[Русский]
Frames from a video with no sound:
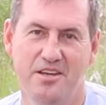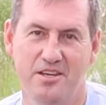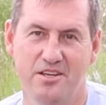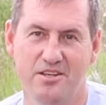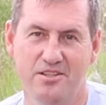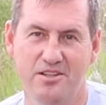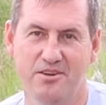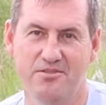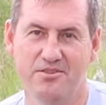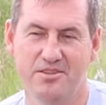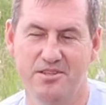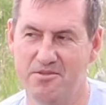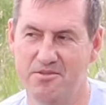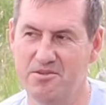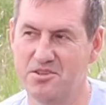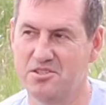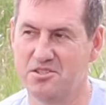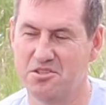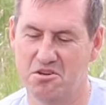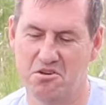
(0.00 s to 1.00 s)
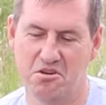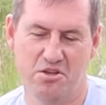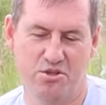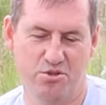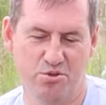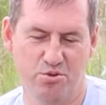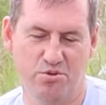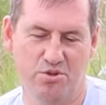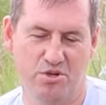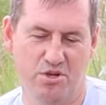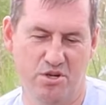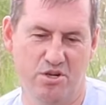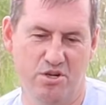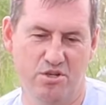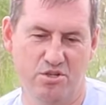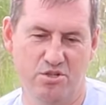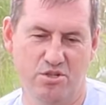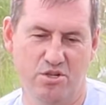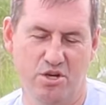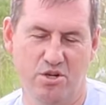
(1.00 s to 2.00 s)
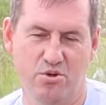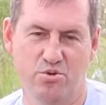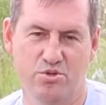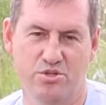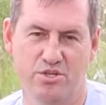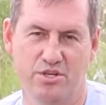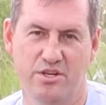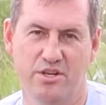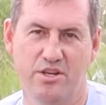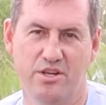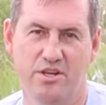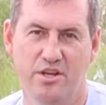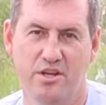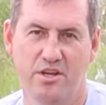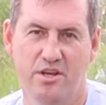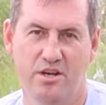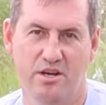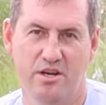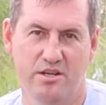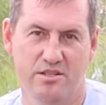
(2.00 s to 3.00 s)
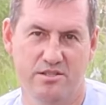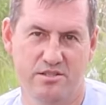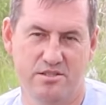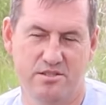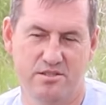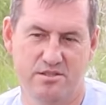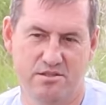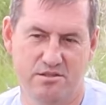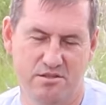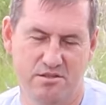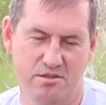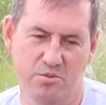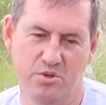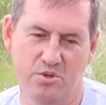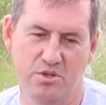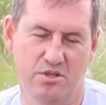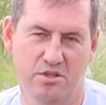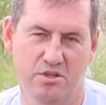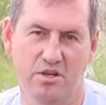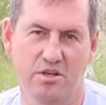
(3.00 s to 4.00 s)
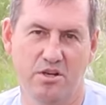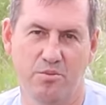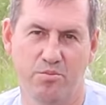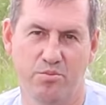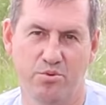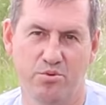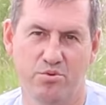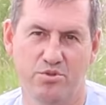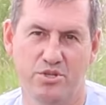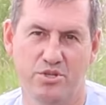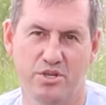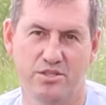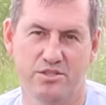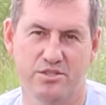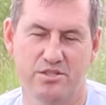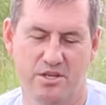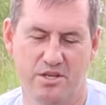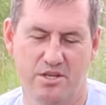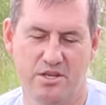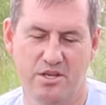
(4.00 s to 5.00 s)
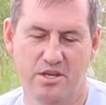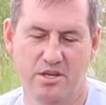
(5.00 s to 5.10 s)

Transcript: И главная навеска такая идет хорош, хорошая. От 7 килограмм получается.